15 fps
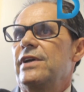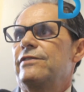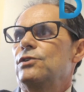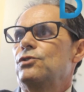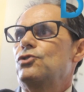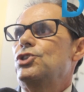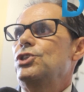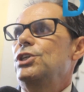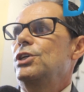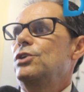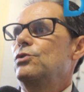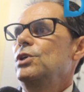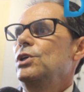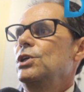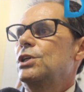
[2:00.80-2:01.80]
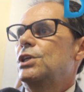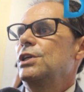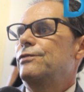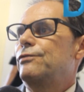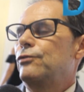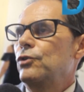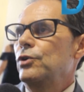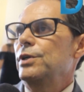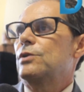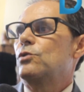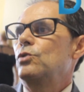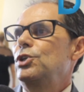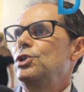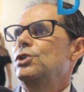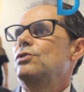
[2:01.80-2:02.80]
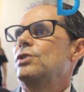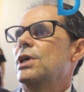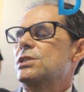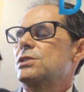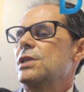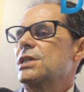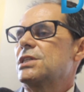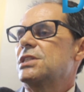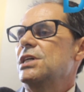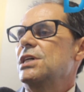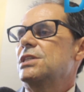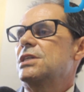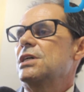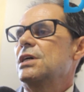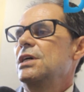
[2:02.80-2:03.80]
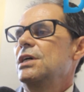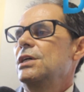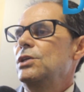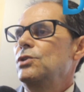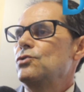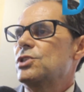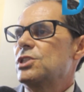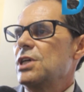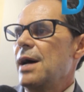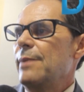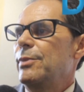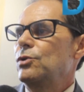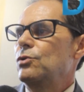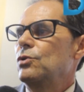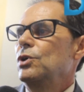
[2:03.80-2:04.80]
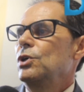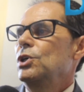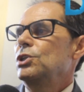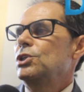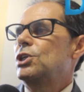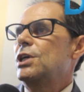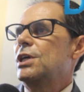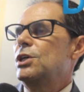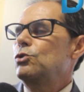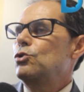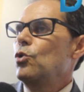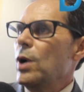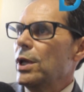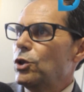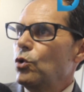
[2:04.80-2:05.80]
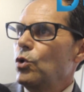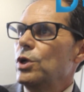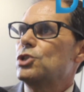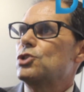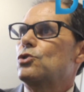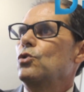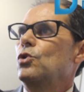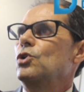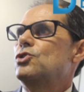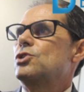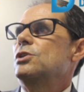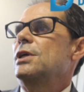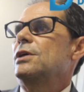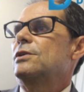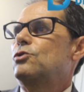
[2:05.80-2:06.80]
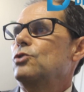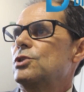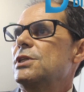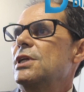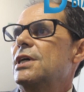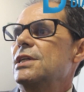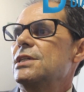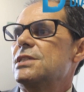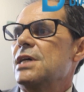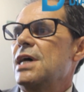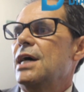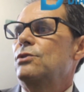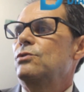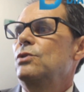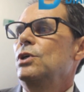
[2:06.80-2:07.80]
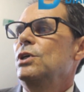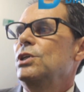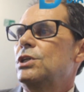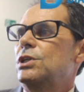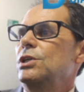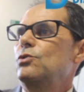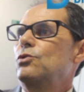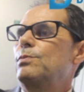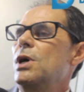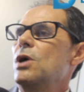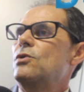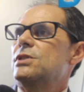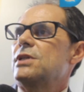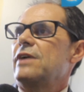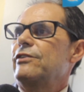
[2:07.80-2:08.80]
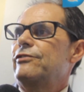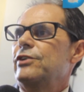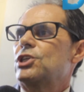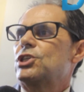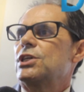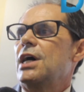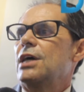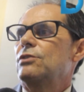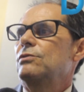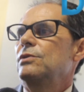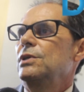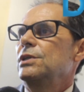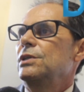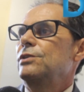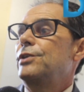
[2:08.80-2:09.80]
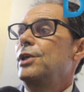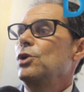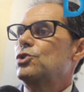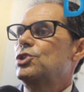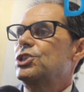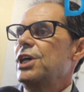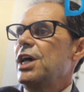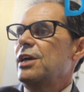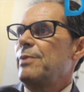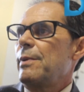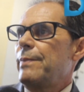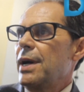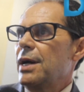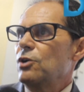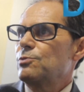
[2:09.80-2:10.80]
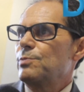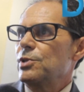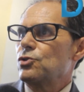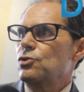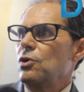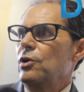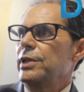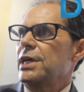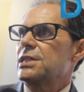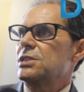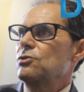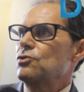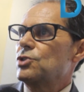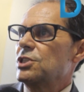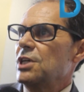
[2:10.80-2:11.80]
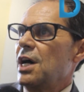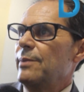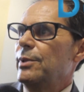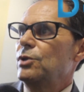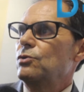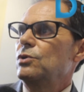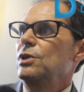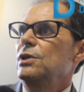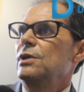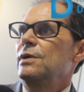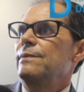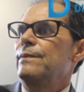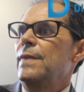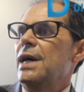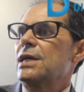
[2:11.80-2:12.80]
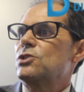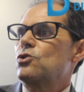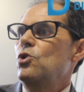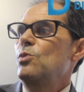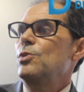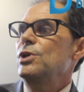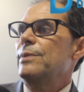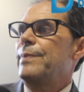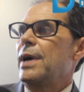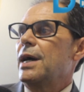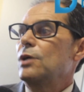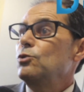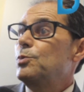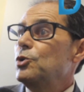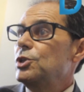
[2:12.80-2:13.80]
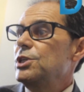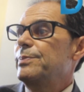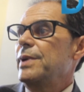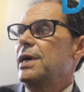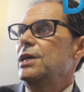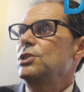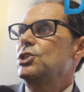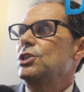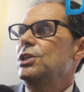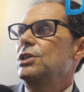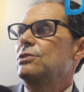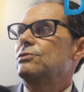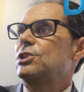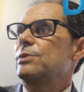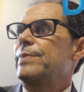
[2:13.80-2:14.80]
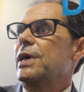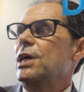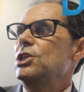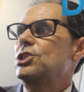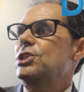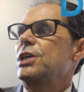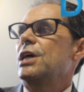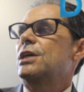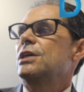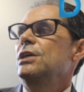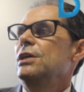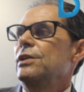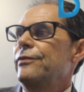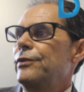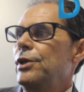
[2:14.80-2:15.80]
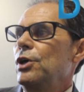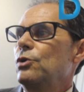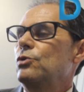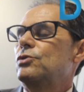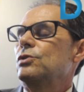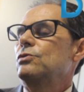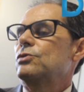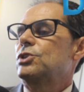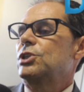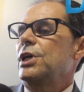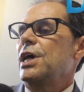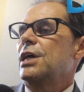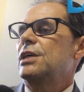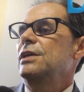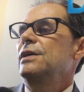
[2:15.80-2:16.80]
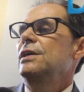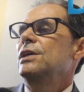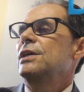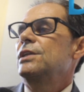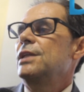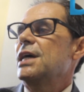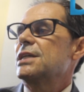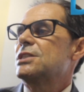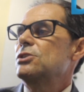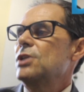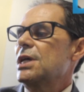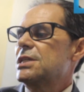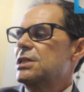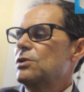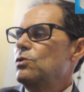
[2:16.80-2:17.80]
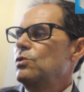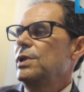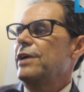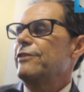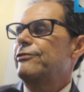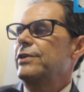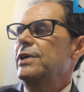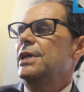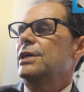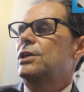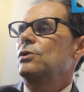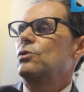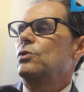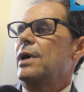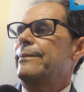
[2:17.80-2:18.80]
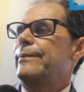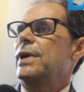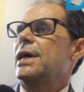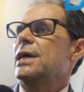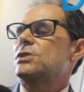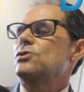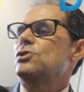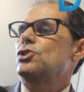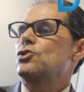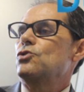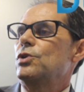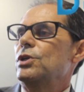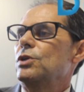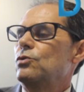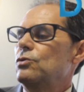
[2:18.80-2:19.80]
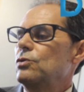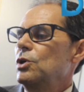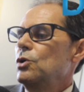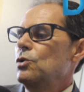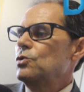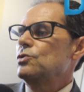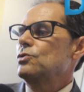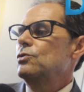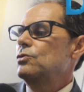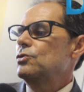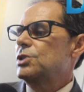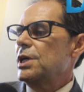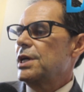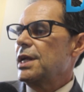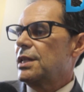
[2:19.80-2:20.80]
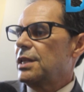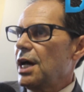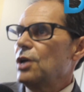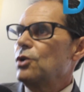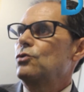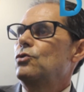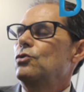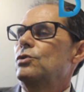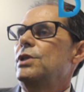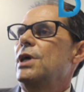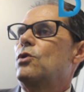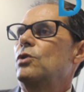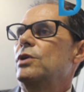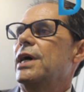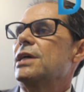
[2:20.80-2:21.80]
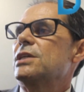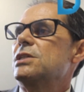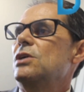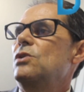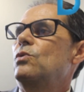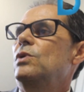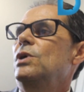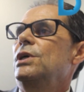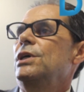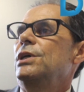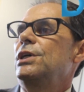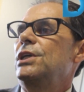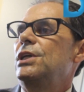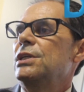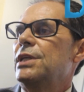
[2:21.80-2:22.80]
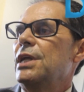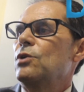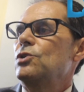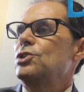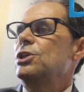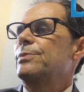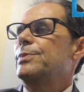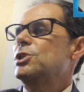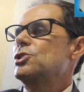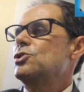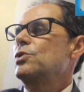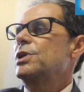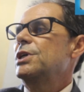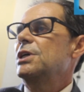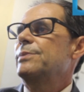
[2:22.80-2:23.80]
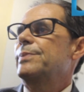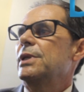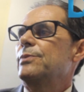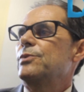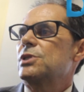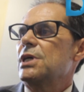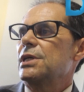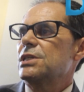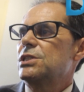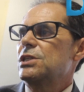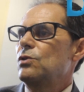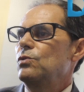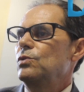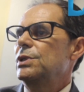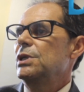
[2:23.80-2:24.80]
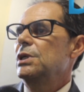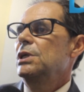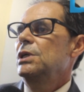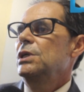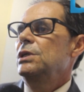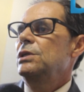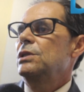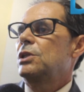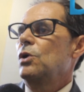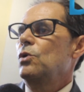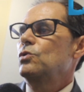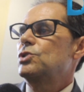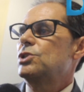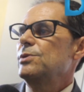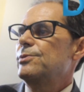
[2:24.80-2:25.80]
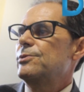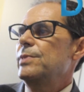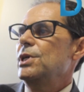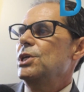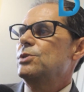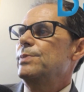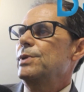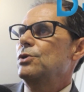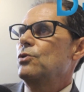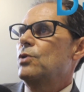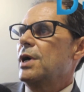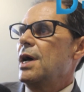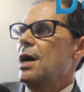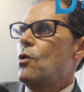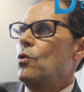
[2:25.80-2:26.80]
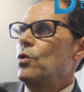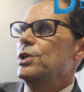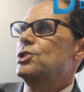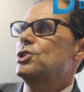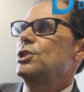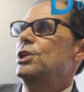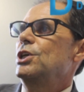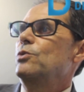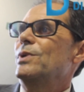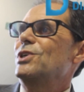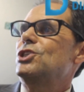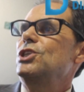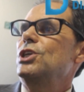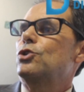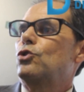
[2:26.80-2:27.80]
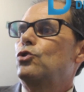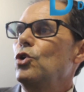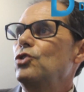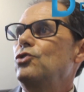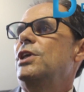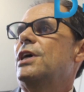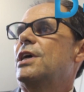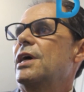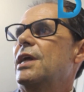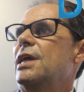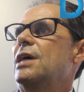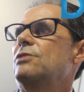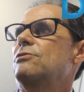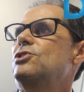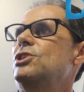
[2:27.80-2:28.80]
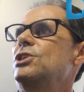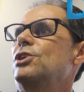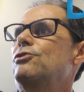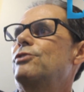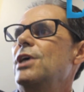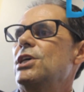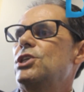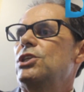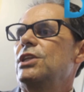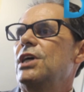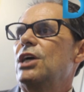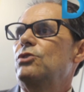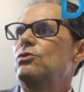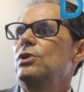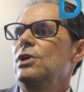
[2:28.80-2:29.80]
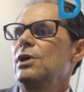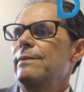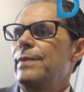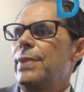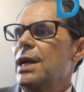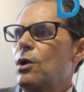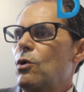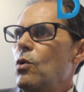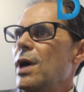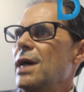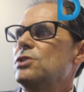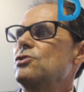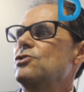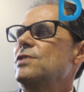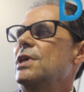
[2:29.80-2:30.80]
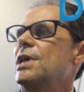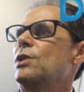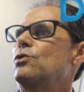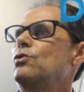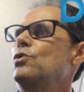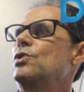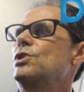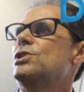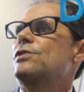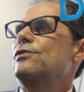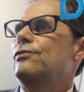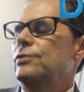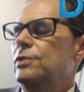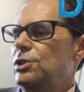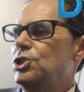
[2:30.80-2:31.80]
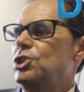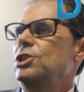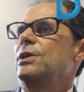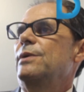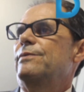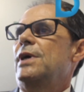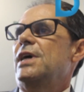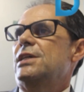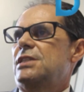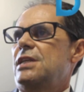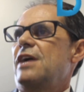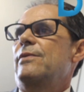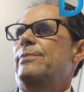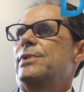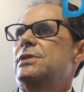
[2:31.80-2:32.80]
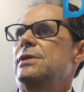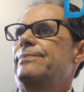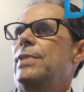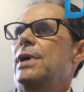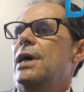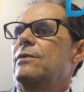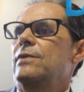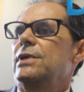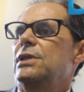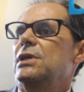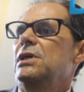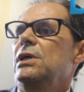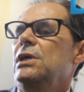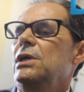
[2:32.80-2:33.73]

levando dinheiro que foi colhido na, na sexta e no sábado, que doadores todos, todos legalizados, que o banco estava fechado, deu cheque para pagar os pessoal na, no sábado, mas como ia pagar? Não podia pagar em dinheiro, tinha que pagar em cheque. Deu o cheque na, na segunda-feira que o rapaz, o tesoureiro, o, o secretário do, da coligação, iria entregar o dinheiro para a tesoureira para depositar na segunda. Então, simplesmente prendeu o carro com esse dinheiro, mas dinheiro todo declarado, dinheiro destinado para quais os vereadores que, que tinha, restava para ser pago ainda.